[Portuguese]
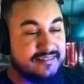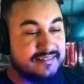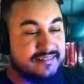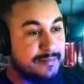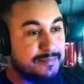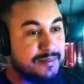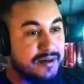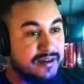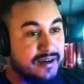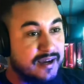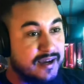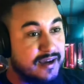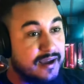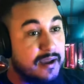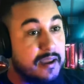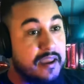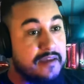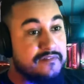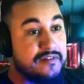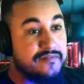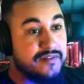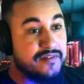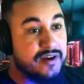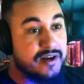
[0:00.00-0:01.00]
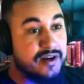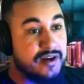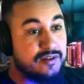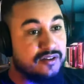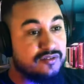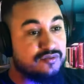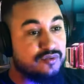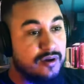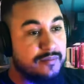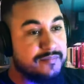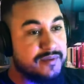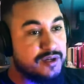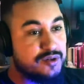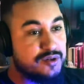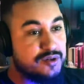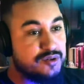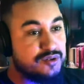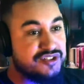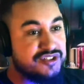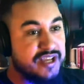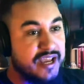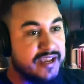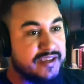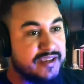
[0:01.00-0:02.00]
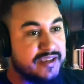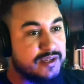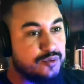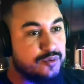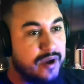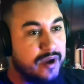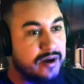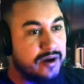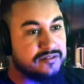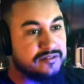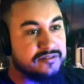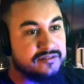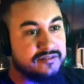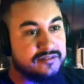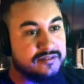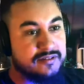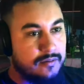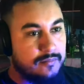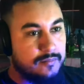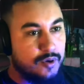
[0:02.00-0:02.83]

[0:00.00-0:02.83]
Dá pra reviver nosso amigo Jack Wells.